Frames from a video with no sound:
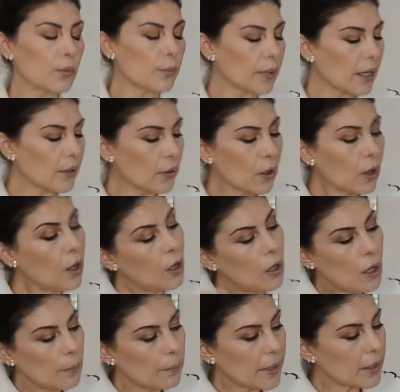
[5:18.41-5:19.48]
comprado,
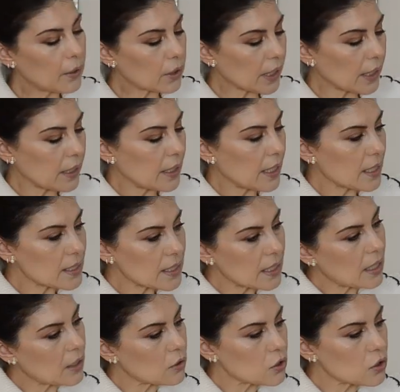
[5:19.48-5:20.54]
pero quería
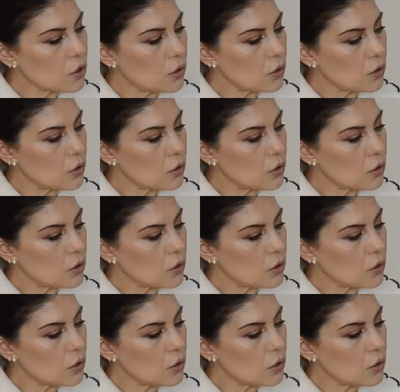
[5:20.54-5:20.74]
enseñaros